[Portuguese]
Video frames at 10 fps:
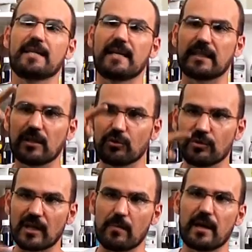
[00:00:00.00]
E ele tem
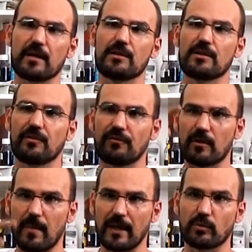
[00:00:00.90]
justamente esse
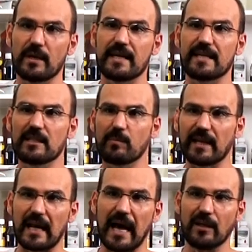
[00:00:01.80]
formato
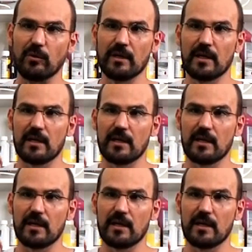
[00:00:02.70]
espiralado.